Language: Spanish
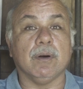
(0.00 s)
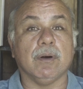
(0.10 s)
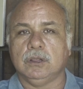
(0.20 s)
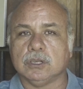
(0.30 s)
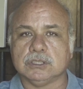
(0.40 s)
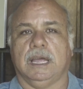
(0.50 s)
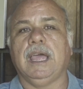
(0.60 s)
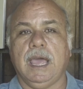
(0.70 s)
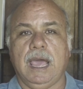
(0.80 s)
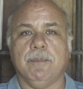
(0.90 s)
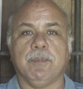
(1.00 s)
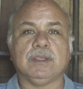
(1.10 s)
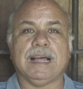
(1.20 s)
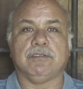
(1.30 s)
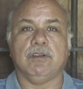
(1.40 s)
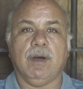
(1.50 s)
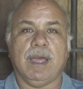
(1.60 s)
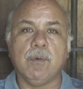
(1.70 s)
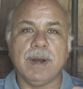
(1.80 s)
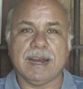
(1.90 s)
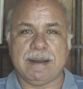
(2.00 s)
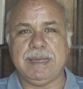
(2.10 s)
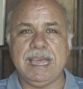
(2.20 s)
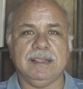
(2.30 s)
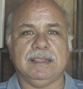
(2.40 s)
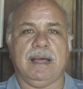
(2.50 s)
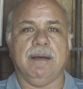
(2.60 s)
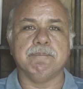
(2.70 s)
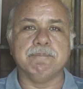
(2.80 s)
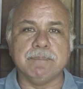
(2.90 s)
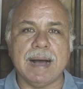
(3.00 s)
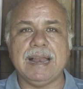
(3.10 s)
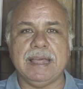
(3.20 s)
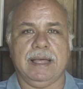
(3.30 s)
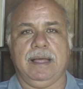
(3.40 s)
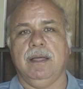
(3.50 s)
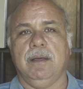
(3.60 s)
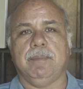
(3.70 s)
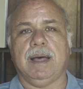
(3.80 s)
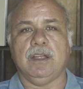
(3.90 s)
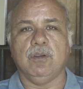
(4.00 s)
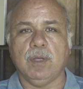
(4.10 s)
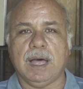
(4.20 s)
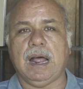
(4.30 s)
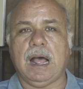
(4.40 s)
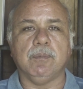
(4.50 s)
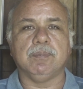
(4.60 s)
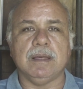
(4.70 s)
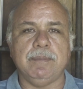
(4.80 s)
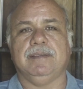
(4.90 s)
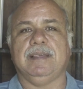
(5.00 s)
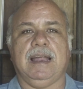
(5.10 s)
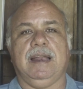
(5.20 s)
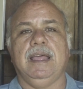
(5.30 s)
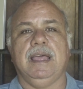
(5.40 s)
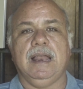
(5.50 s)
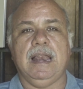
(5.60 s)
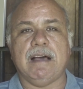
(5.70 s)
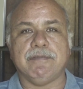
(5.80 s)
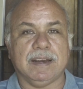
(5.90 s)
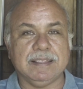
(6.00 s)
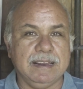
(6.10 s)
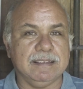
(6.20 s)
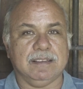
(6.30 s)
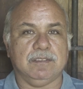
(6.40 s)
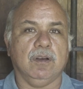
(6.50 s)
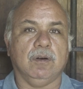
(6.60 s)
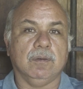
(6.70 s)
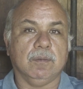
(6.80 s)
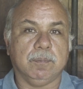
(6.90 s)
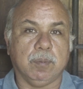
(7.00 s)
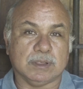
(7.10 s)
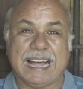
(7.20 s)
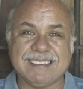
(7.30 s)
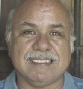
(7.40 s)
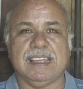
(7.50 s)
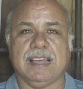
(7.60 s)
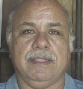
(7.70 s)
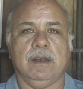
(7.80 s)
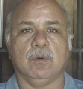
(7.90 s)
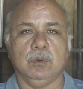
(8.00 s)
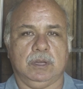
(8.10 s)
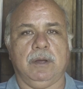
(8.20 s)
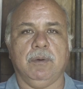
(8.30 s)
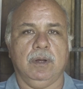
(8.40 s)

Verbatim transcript: Entonces, el potasio es una herramienta válida para ayudar a optimizar la fertilización potásica del cultivo.